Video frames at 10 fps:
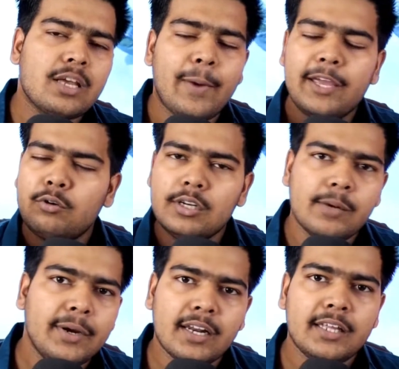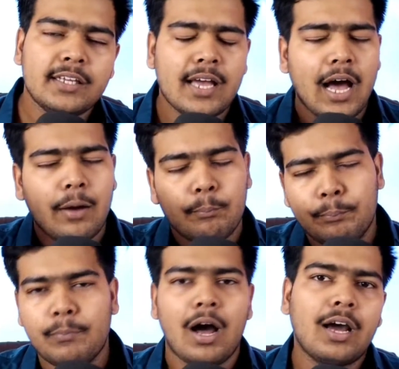के भाई कोई लिमिट नहीं है
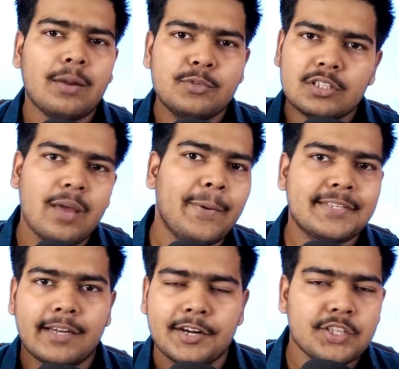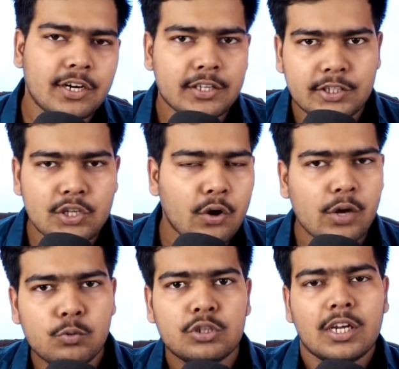अगर आप जितने पैसे खर्चा करते जाओगे
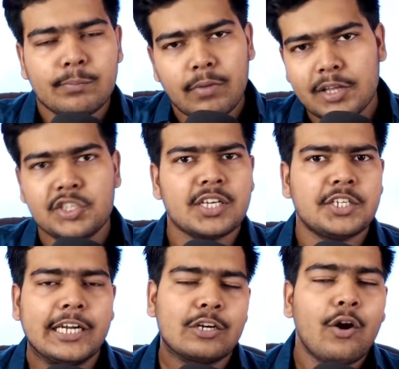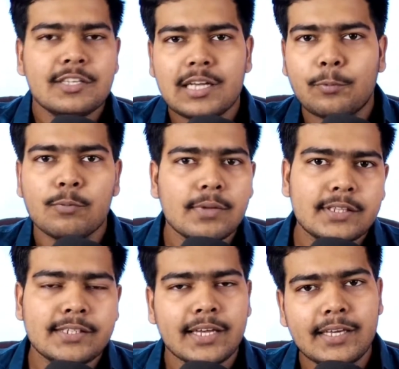उतनी अच्छी अच्छी टेक्नोलॉजी आपको
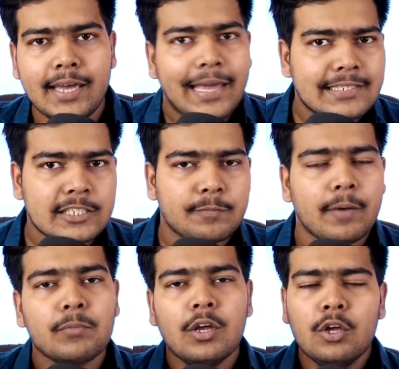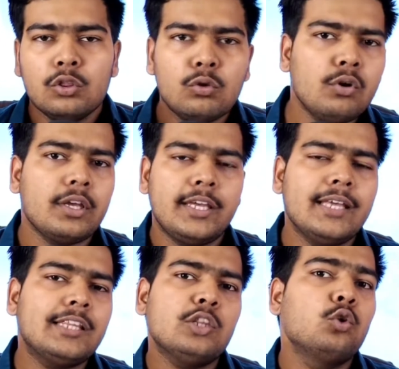मिलती जाएंगी ए में तो
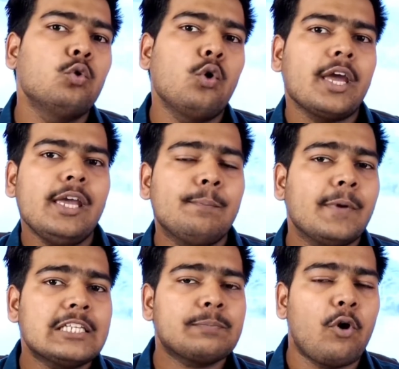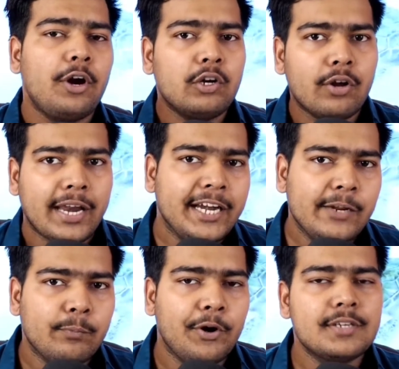ये थे दोनों के ही प्लस पॉइंट और
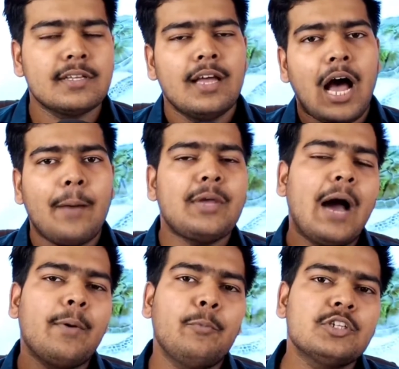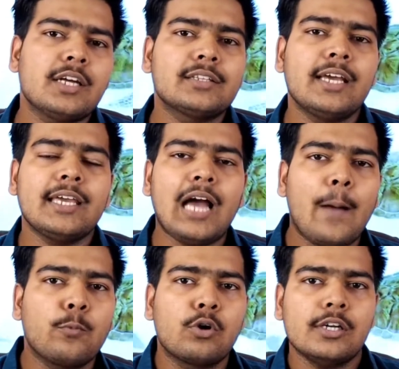नेगेटिव पॉइंट्स अब यहाँ पर मुझे लगता है कि
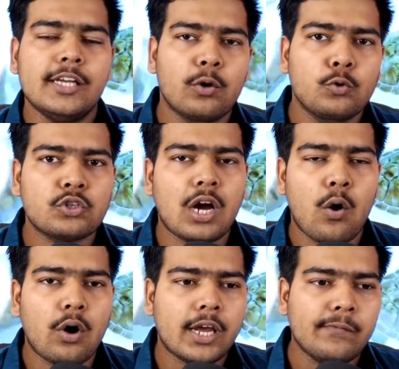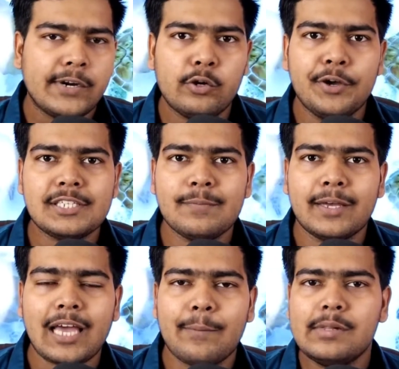आपको क्लियर हो चुका होगा कि विंडो ए
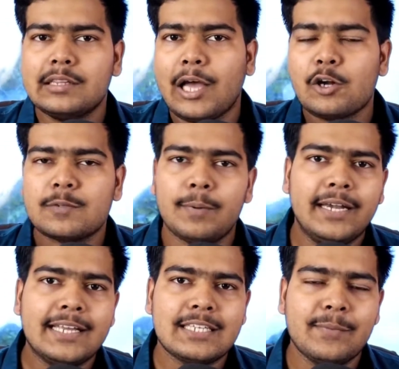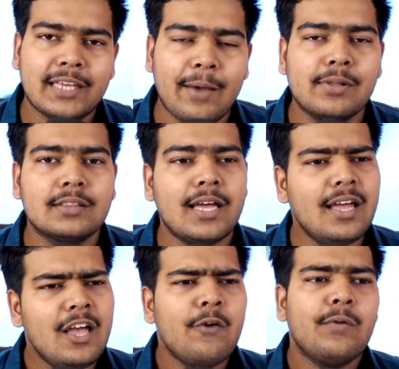में क्या मिलता है और स्प्लिट ए में क्या मिलता है
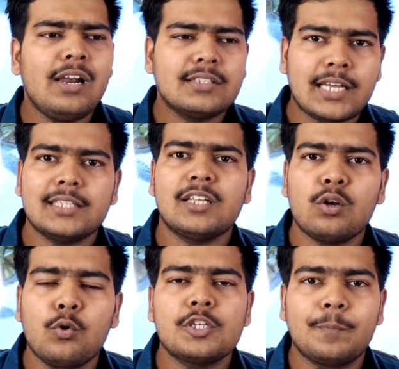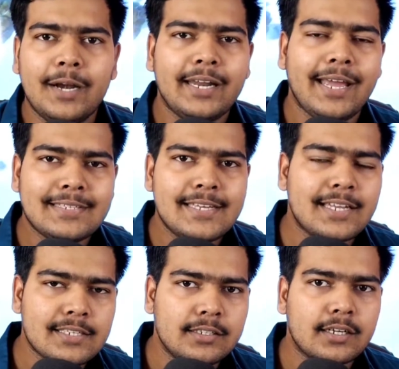वेल well, ज़्यादातर लोग स्प्लिट ए
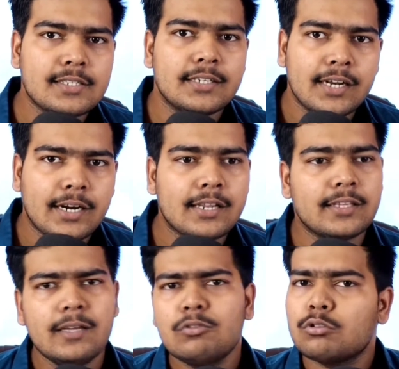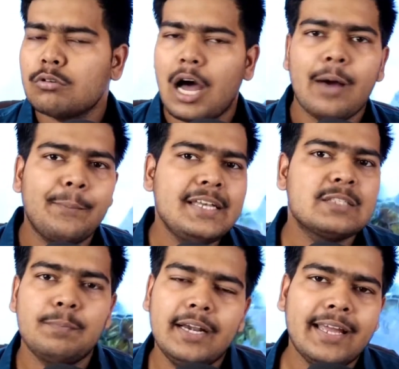कंसिडर करते हैं तो आप भी
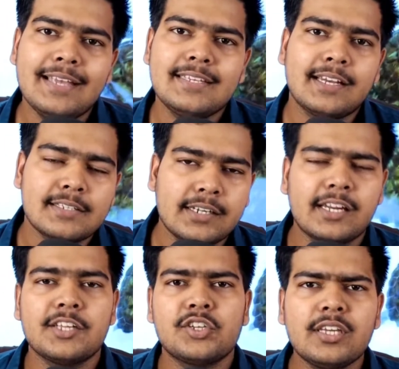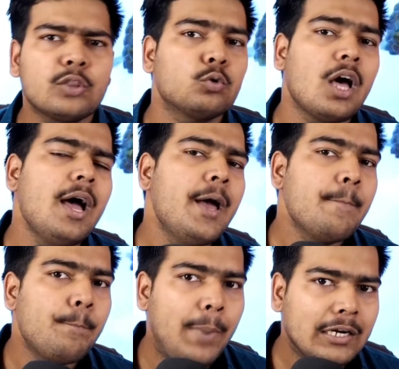स्प्लिट ए कंसिडर कीजिए ये थोड़ा
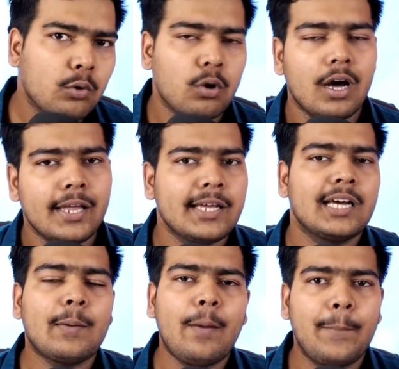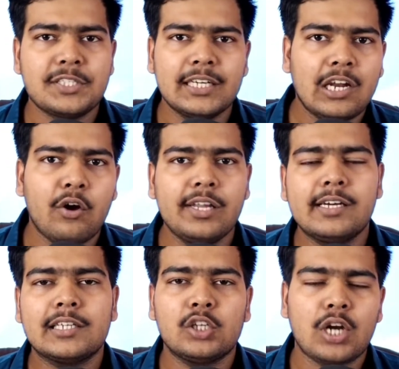बेटर होगा लेकिन अगर आपका बजट अलाउ नहीं
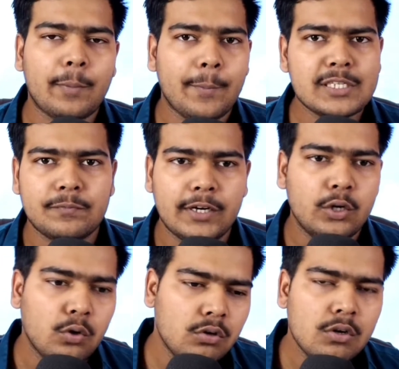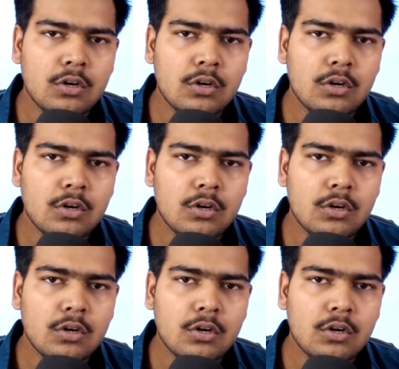करता और आपके पास विंडो